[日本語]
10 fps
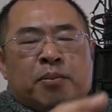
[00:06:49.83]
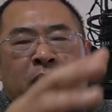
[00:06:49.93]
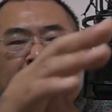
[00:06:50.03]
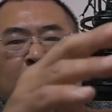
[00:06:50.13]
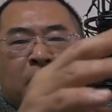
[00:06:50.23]

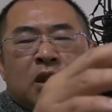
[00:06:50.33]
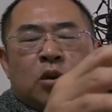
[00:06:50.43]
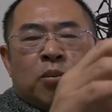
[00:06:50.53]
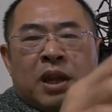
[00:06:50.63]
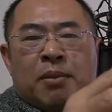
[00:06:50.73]

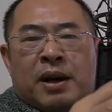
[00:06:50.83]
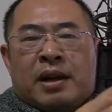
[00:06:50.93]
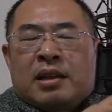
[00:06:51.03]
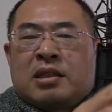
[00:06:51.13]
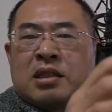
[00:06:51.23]
メーターパネルを見れ
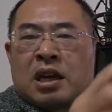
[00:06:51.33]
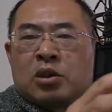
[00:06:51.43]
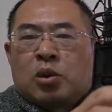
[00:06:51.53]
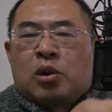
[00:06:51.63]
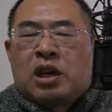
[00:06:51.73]
ばちゃ
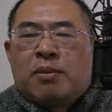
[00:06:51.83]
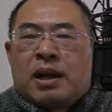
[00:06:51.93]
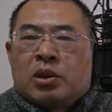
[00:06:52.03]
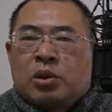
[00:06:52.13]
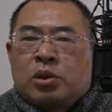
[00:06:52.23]
んと
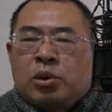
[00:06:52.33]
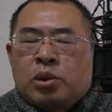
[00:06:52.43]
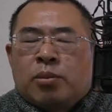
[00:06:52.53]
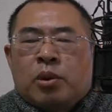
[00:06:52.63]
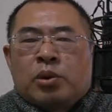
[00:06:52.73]
今
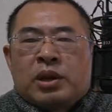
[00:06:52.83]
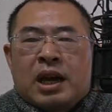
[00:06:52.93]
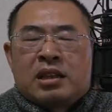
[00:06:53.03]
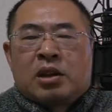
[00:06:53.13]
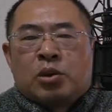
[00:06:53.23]
どのモード
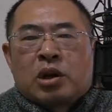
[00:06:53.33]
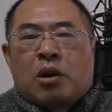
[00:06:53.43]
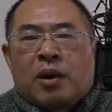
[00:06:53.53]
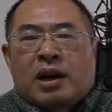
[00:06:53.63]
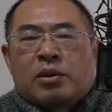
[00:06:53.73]
に入ってるの
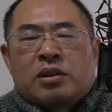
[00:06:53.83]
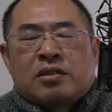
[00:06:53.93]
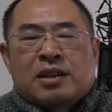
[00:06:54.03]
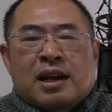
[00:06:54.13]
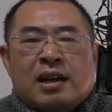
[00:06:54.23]
かはわかるん
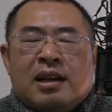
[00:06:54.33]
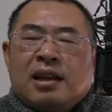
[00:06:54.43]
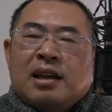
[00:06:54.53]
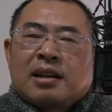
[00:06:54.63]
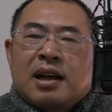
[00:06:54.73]
ですが
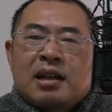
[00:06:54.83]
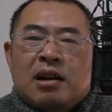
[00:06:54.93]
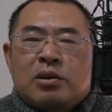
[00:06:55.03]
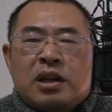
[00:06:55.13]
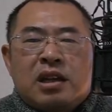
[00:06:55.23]
感
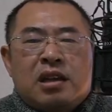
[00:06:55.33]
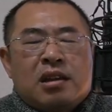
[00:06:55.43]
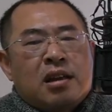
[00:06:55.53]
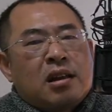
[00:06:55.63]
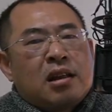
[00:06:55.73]
覚的
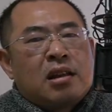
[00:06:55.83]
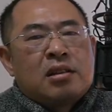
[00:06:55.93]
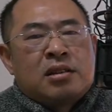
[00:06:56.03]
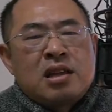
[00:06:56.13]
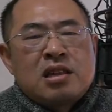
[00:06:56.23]
に
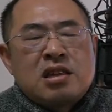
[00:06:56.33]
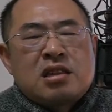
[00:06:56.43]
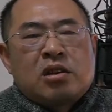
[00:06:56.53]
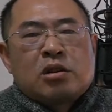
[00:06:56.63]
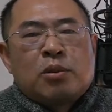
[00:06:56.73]
前進
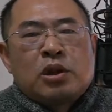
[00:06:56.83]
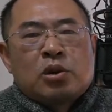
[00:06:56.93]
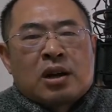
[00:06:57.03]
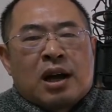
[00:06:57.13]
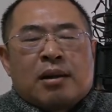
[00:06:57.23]
してるつも
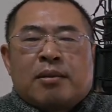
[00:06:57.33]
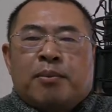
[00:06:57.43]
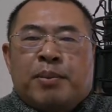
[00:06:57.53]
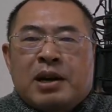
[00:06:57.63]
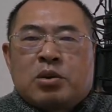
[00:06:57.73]
りとか
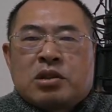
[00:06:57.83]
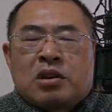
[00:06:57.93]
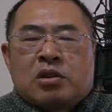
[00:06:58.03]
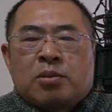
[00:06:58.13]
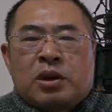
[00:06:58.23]
バックし
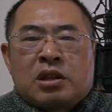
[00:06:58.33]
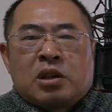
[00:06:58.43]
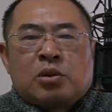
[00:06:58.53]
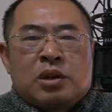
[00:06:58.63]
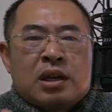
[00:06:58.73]
てるつもりっ
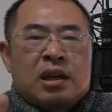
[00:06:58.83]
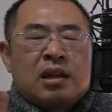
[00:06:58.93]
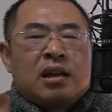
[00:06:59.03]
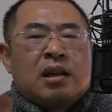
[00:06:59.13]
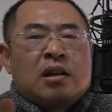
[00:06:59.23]
ていうふうに
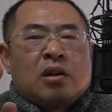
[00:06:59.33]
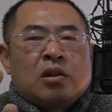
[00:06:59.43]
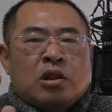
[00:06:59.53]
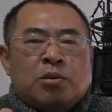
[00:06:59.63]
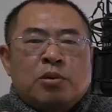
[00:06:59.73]

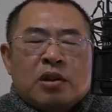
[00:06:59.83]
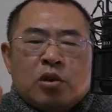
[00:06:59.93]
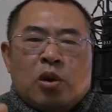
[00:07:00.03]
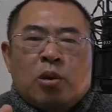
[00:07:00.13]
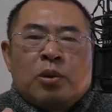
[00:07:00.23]
自分
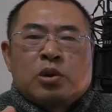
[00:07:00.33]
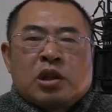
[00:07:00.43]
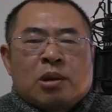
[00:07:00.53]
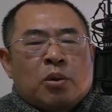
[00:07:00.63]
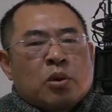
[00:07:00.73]
はそう思っ
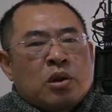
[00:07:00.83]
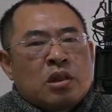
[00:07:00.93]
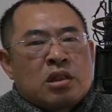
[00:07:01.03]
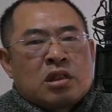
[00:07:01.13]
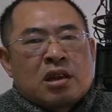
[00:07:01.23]
てても
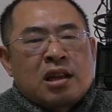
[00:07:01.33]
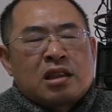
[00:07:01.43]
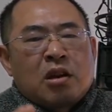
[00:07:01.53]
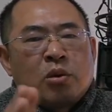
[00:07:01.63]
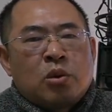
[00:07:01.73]

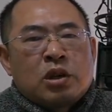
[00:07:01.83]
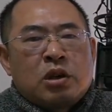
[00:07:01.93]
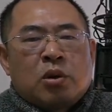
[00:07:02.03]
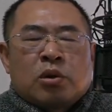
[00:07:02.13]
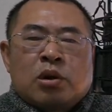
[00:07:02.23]
違った動
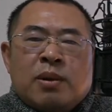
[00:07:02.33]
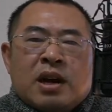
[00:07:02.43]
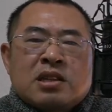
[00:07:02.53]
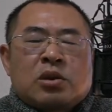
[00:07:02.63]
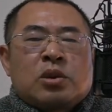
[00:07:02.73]
きを
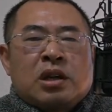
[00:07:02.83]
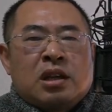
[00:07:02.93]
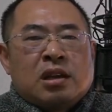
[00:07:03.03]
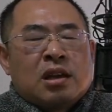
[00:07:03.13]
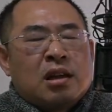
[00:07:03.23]
車がした時
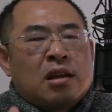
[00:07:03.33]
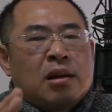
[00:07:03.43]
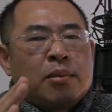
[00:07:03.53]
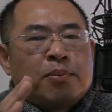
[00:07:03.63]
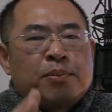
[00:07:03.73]
に
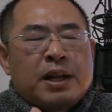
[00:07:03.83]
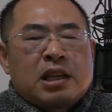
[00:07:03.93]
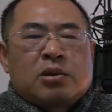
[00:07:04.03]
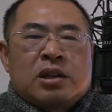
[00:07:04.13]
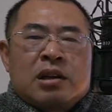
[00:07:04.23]

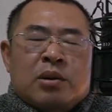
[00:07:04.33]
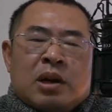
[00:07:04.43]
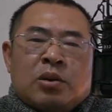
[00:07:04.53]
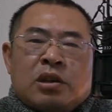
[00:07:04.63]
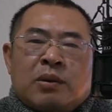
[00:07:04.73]
パニックになる
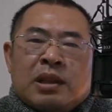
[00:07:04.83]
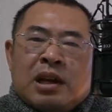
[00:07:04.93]
可能性